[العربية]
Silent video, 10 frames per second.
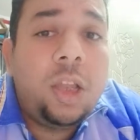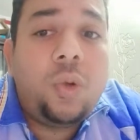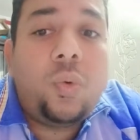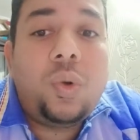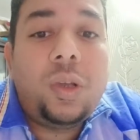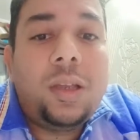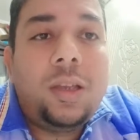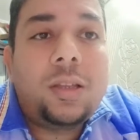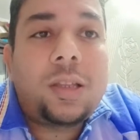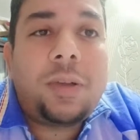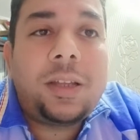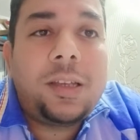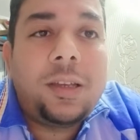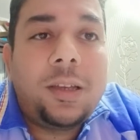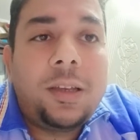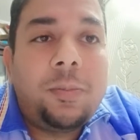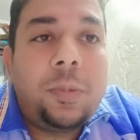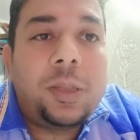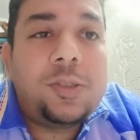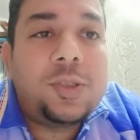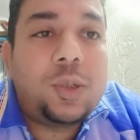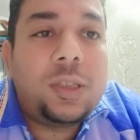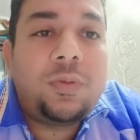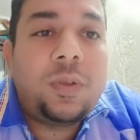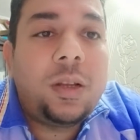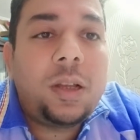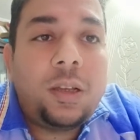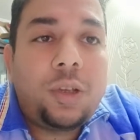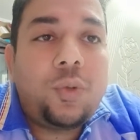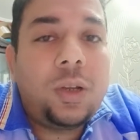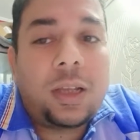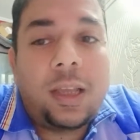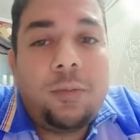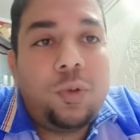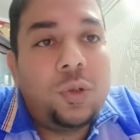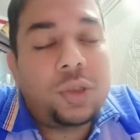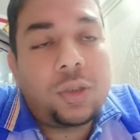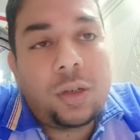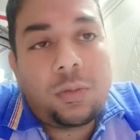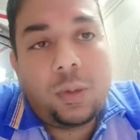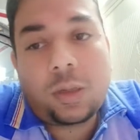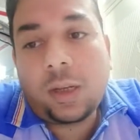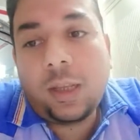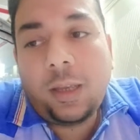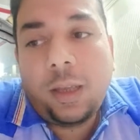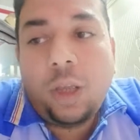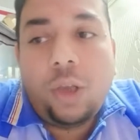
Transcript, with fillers: وطبعا يا ما تنسونيش في اللايك والاعجاب والاشتراك بالقناه